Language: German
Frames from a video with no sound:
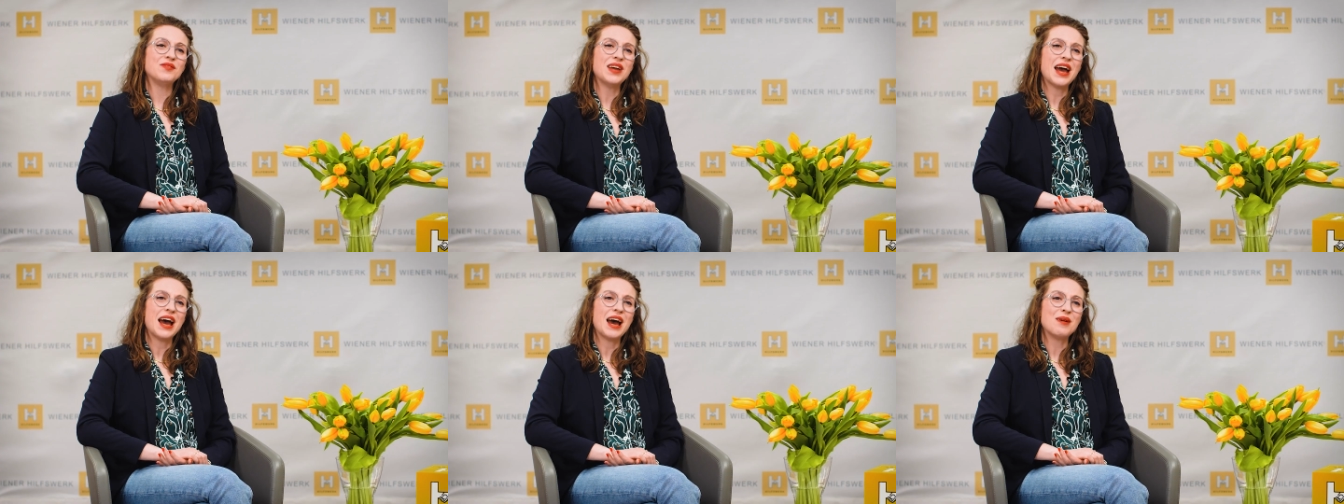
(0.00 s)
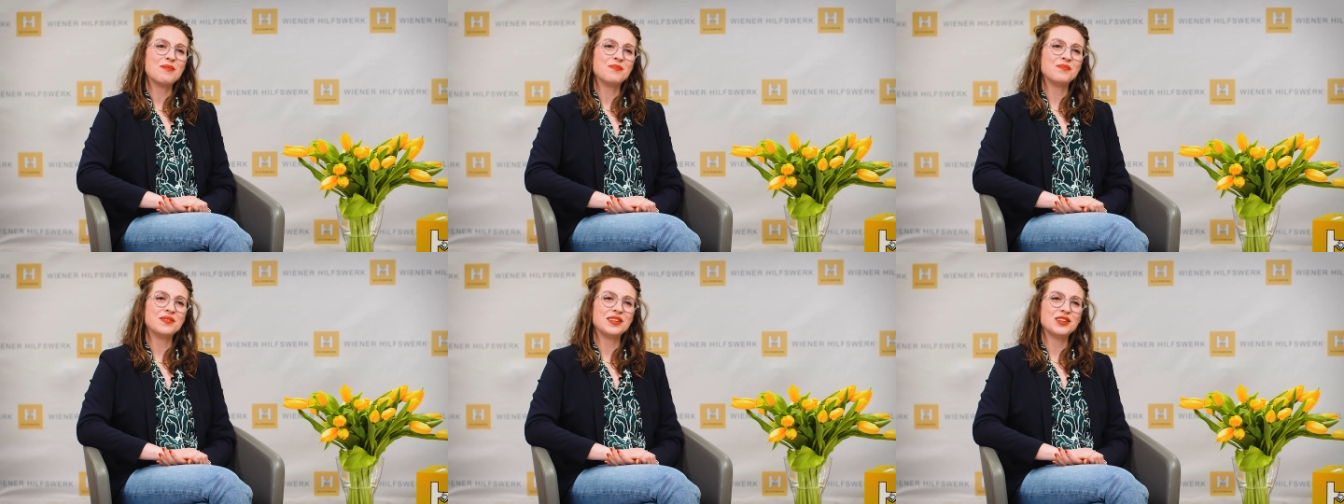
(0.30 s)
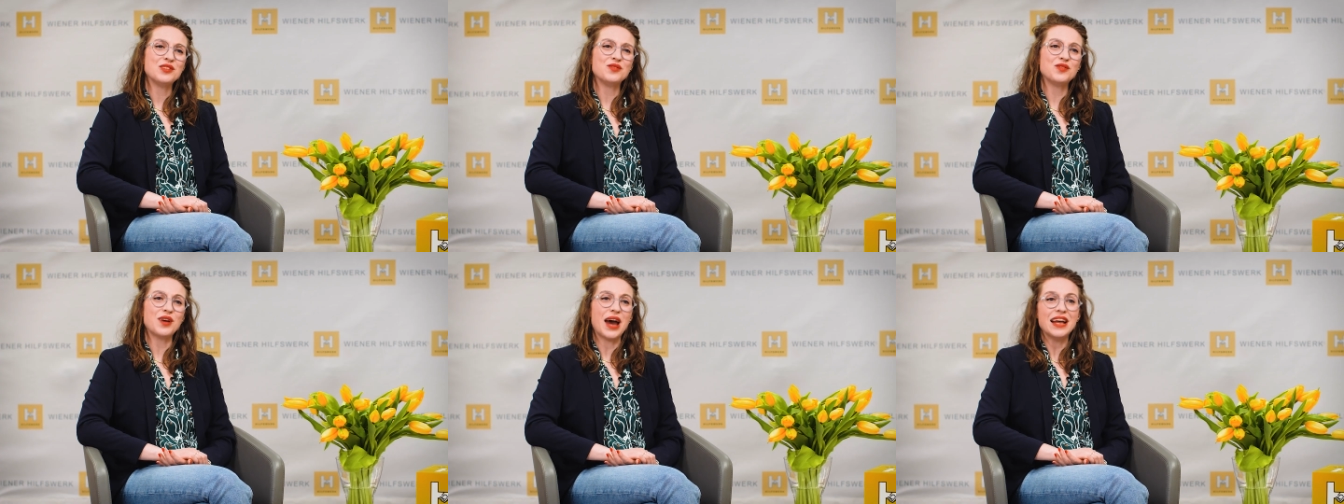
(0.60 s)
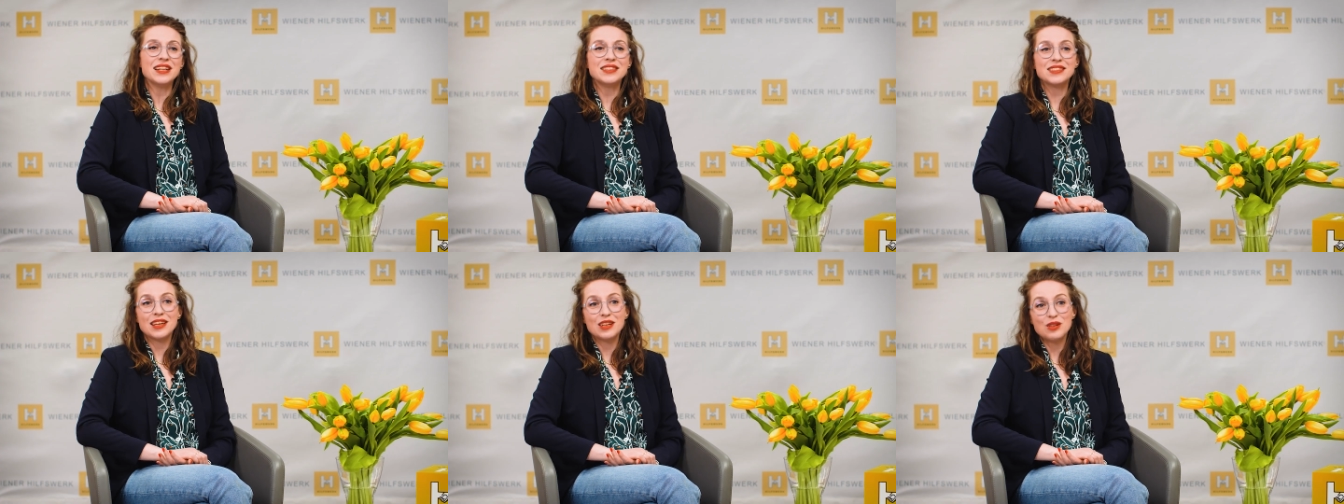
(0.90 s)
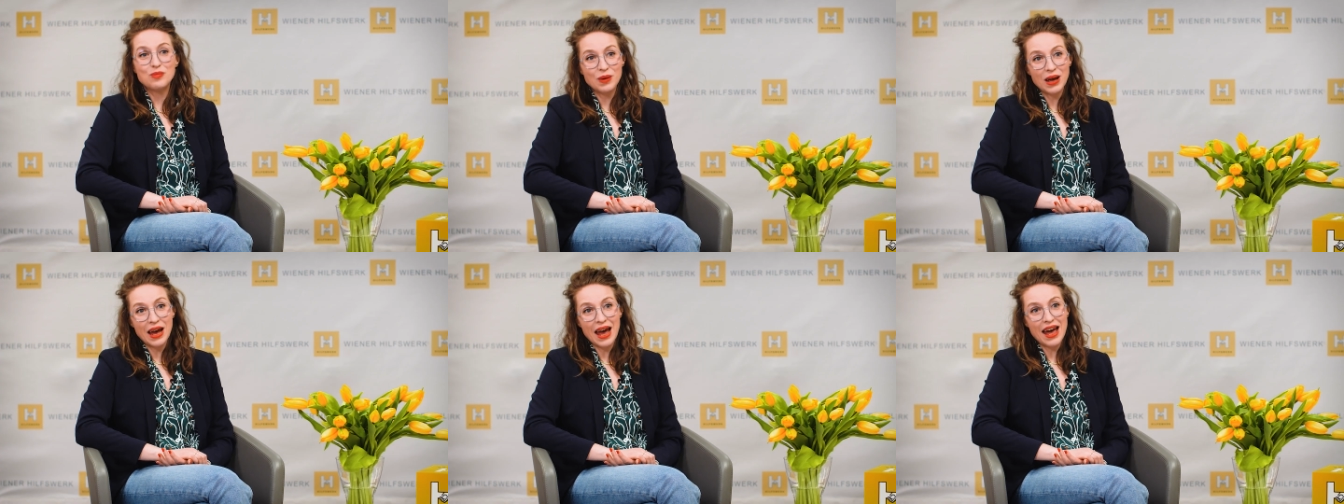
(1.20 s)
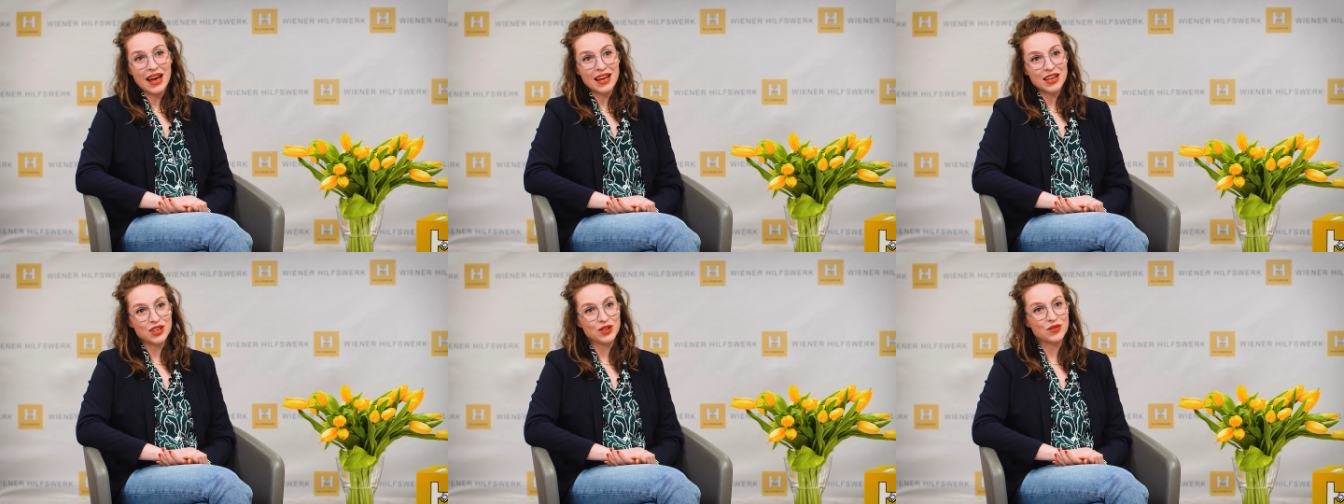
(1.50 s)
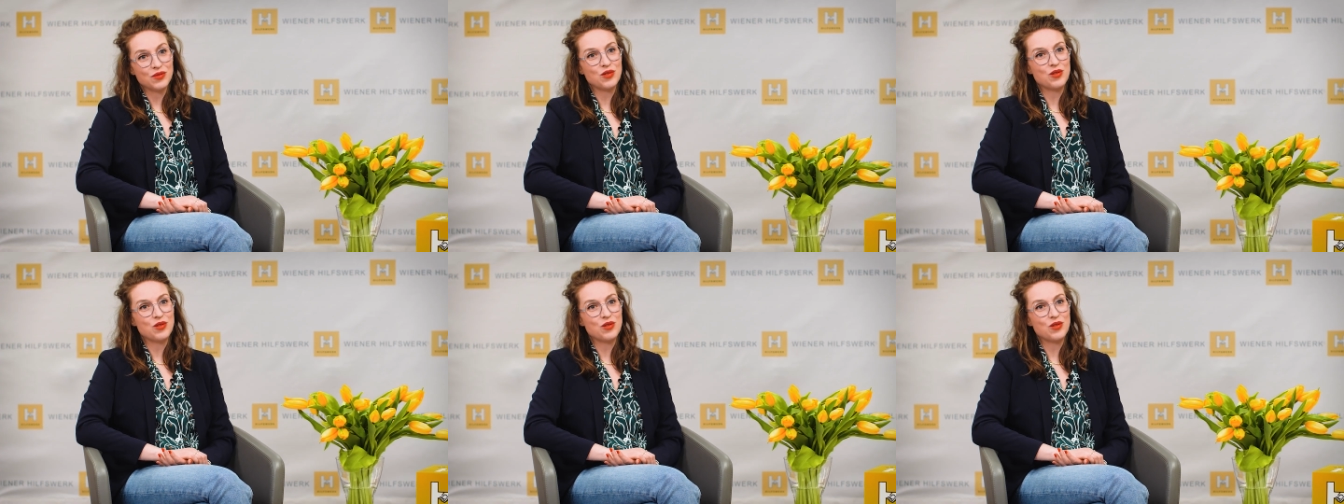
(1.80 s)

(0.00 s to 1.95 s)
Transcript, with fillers: Wir haben den Freizeitbereich,